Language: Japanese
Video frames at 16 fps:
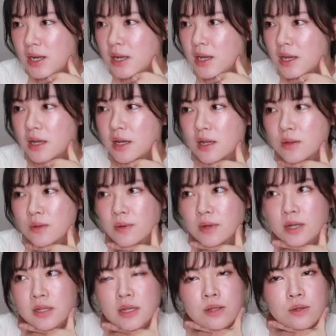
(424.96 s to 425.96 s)
ラーと
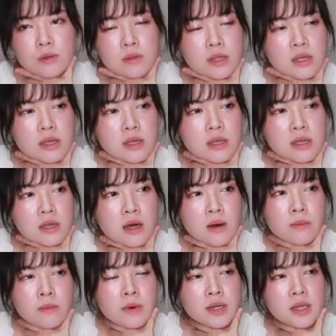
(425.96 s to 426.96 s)
かだとね
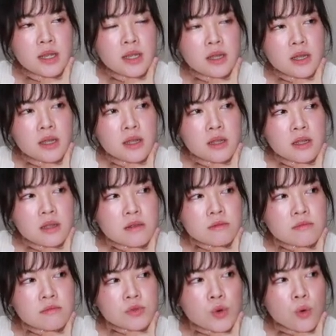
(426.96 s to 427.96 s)
あんまり、
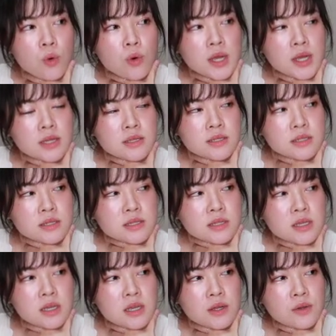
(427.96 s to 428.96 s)
うん、攻撃
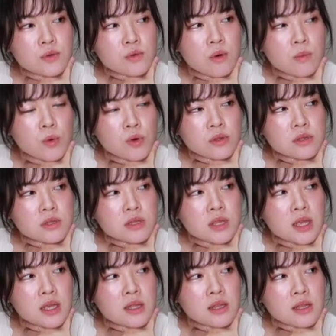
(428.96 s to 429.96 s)
スキルを持っ
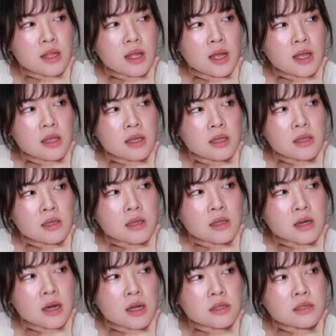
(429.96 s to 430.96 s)
ていない
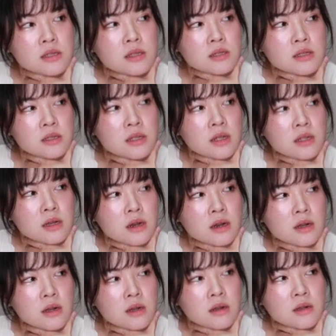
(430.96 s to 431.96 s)
感じですね。だ
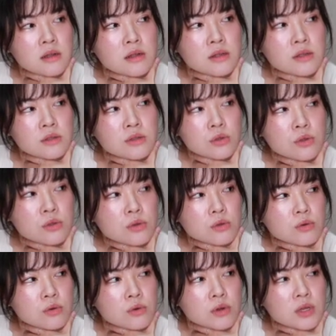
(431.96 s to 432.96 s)
からちょっ
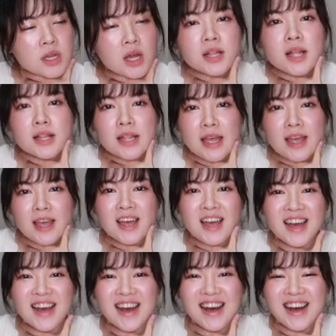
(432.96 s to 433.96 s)
と嫌だね
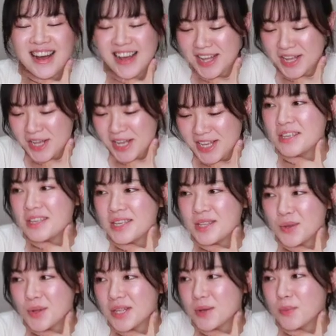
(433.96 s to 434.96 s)

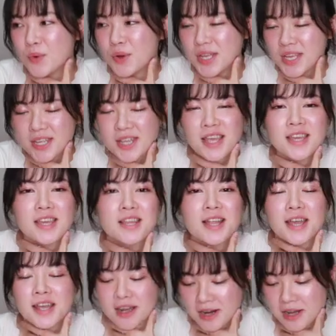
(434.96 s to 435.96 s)
一人でも生きていき
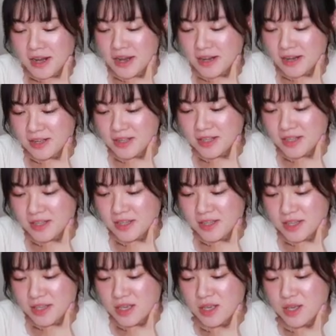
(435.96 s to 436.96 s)
たいから
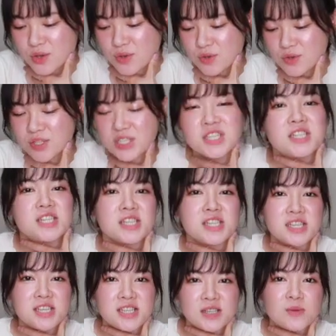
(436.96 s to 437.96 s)
吟遊詩人
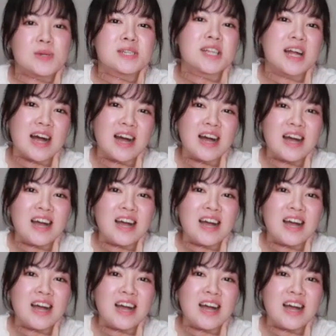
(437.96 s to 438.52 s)
にしました。